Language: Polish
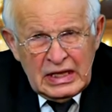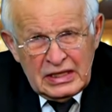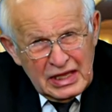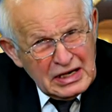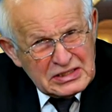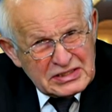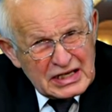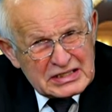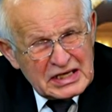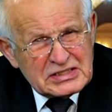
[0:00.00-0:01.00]
Nieraz
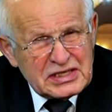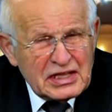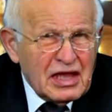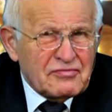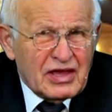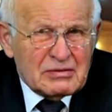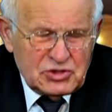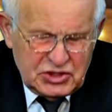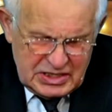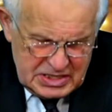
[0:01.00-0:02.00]
tak zastanawiam
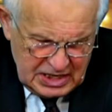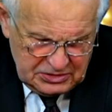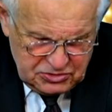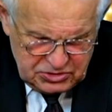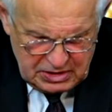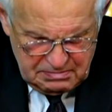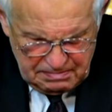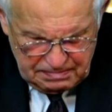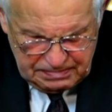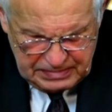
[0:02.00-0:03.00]
się nad tym,
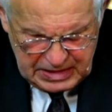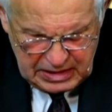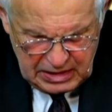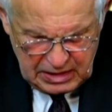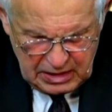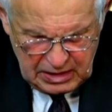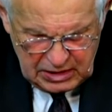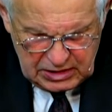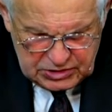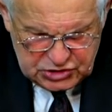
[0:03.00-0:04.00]

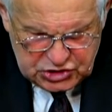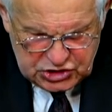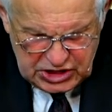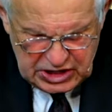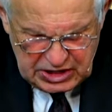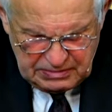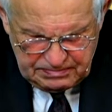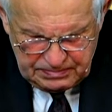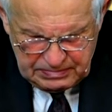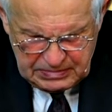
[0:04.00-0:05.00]
e, czy,
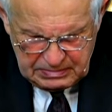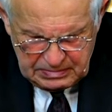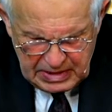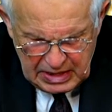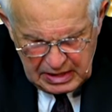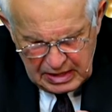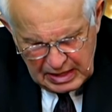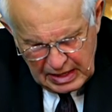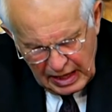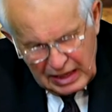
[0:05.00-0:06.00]

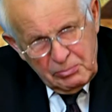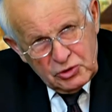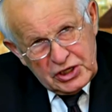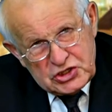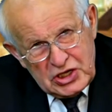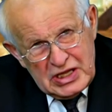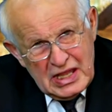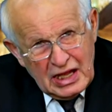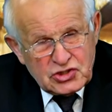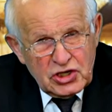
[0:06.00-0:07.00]
albo też
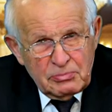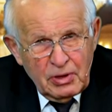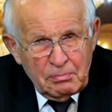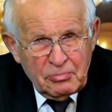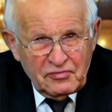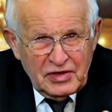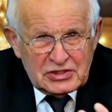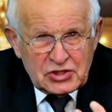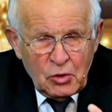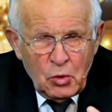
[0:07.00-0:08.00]
inaczej bym
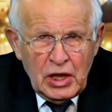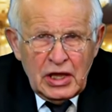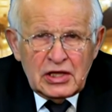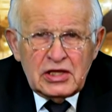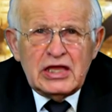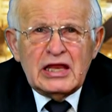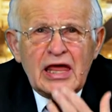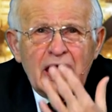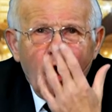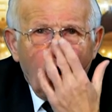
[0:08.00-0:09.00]
powiedział, ile